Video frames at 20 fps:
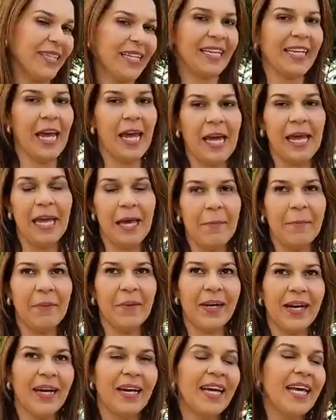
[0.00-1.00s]
Né? Na
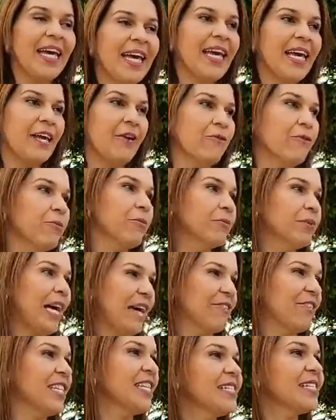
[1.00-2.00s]
época, eu estava
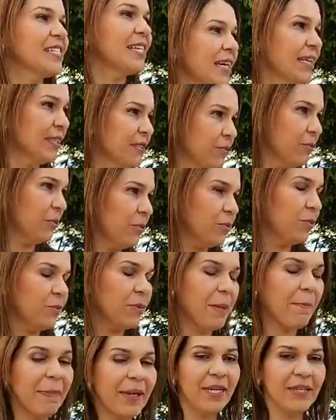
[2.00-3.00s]
iniciando um
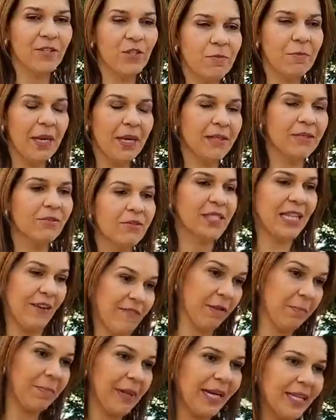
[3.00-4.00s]
empreendimento, estava
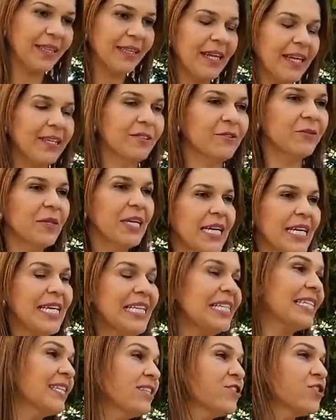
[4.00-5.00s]
empreendendo e
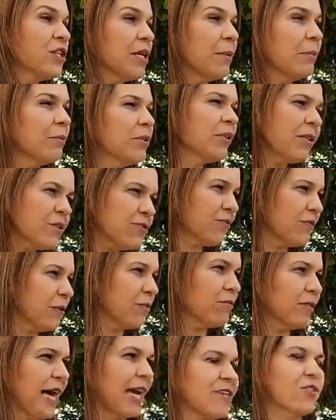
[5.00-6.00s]
sentia muita
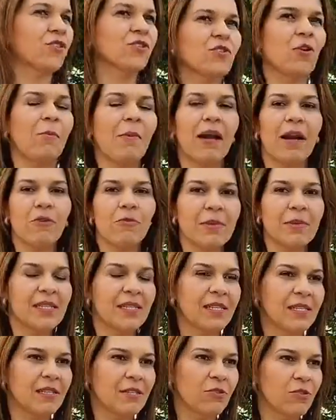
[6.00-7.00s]
dificuldade de tomar algumas
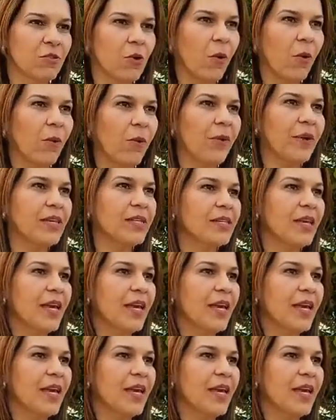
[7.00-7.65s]
decisões.